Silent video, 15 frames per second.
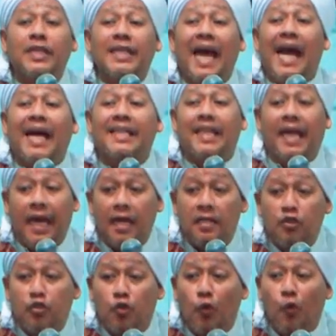kunyahnya,
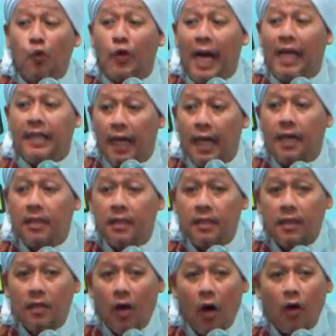julukannya
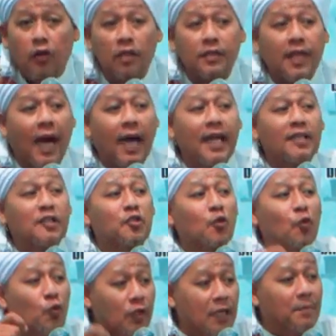Allah Ta'ala
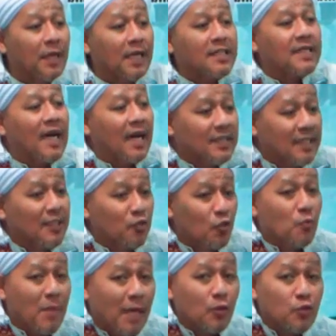juluki pada saat
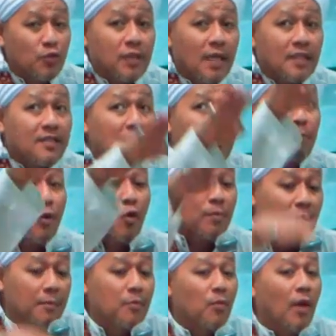itu manusia
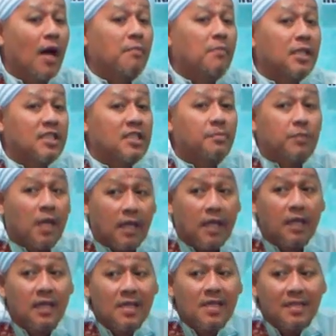sebelum Nabi Muhammad
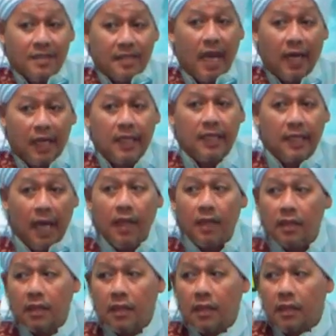diciptakan Zahiliyah
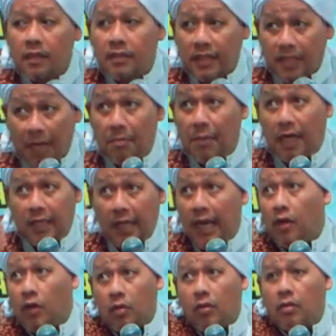tidak
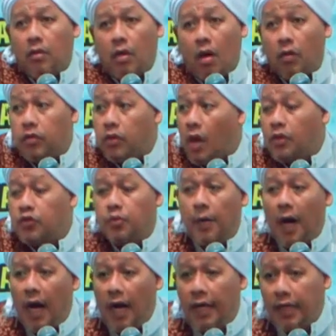mengenal Allah
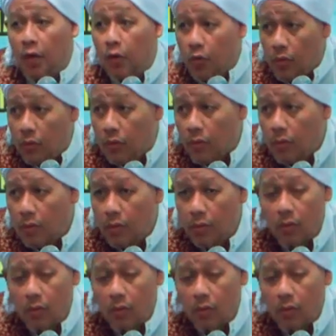Subhanahu